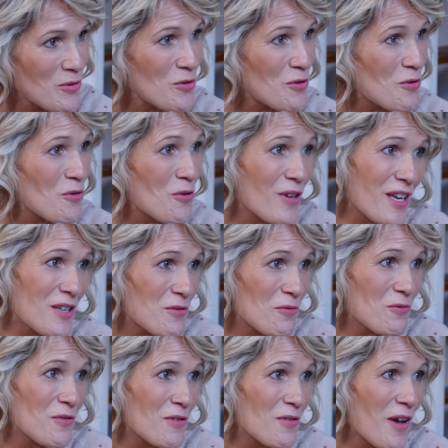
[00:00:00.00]
que j'ai eu
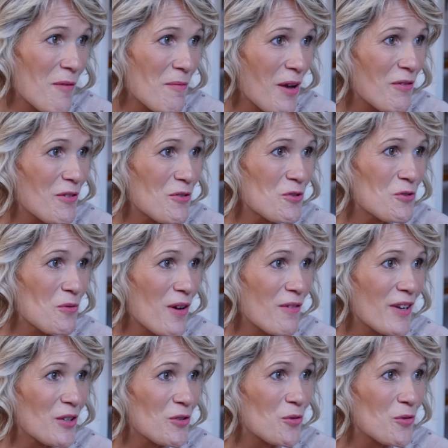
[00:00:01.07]
l'occasion de vivre un merveilleux soin avec